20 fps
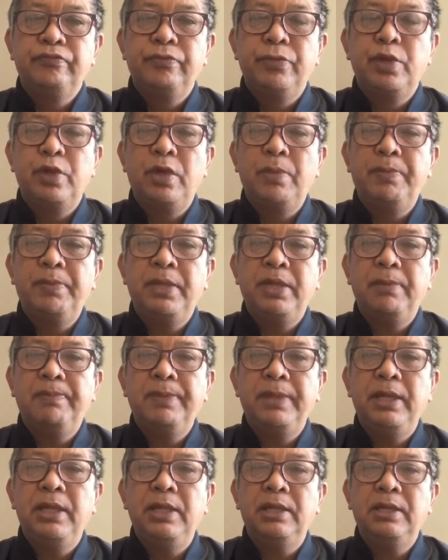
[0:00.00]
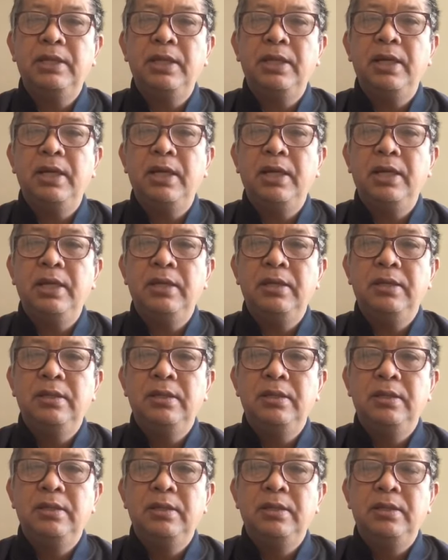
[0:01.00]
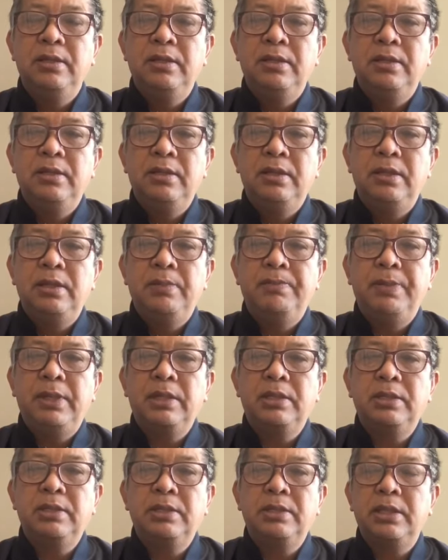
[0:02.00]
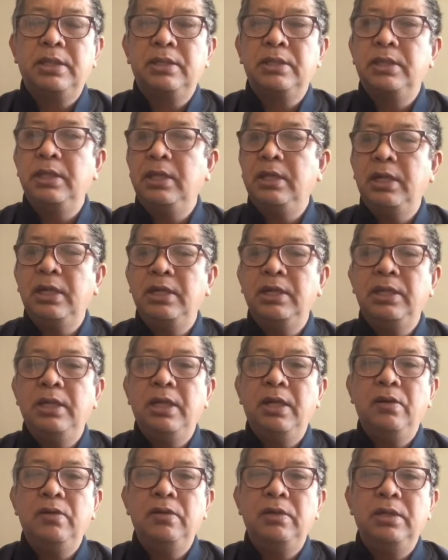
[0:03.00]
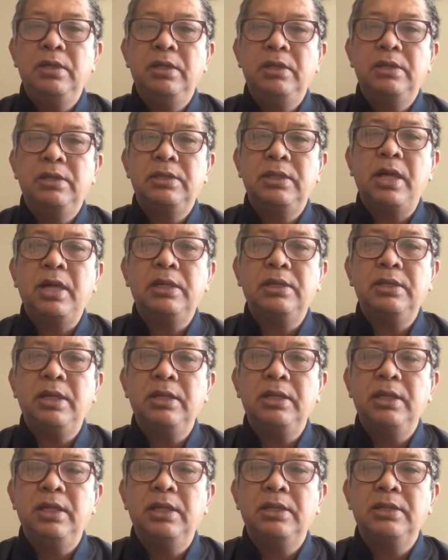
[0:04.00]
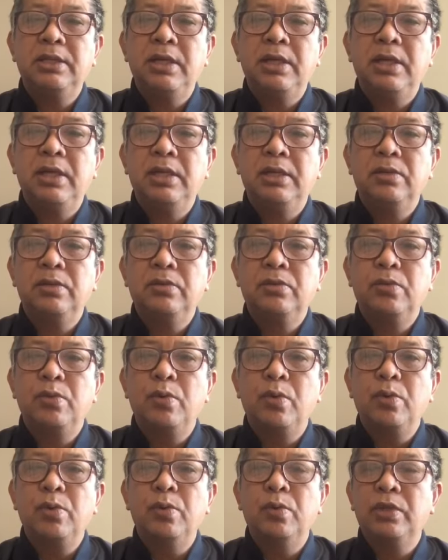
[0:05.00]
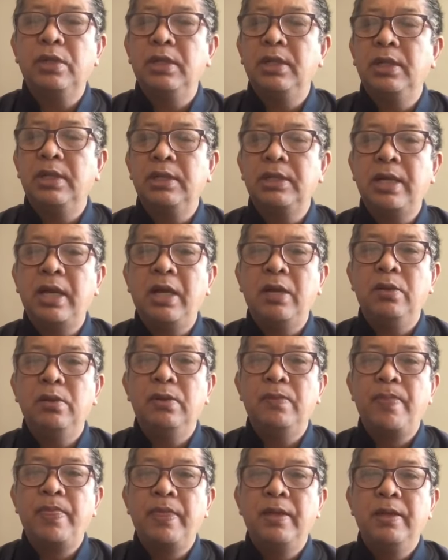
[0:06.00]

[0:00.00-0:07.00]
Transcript: Pero ipinagpilit nila, ipagsiksikan nila o isaksak nila sa kukuti ng tao